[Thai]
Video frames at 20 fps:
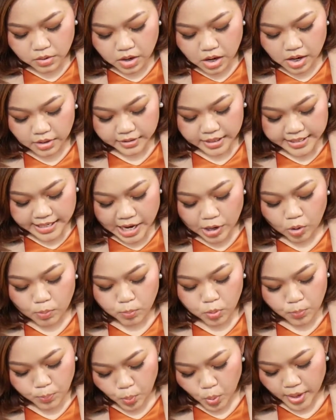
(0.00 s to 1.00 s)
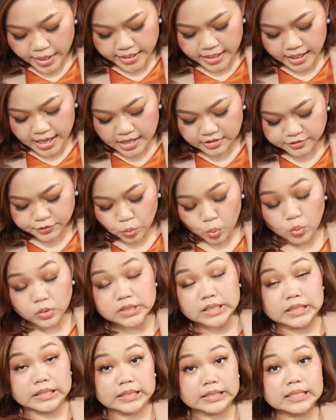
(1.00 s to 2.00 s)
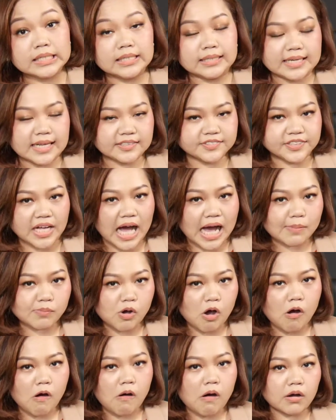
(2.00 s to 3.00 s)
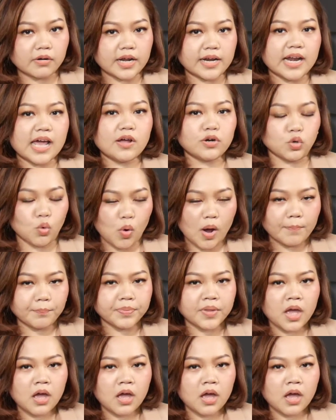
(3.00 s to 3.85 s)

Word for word: รายได้ของผู้ป่วยนะคะ สูงถึง 1 ใน 3 ของรายได้รวม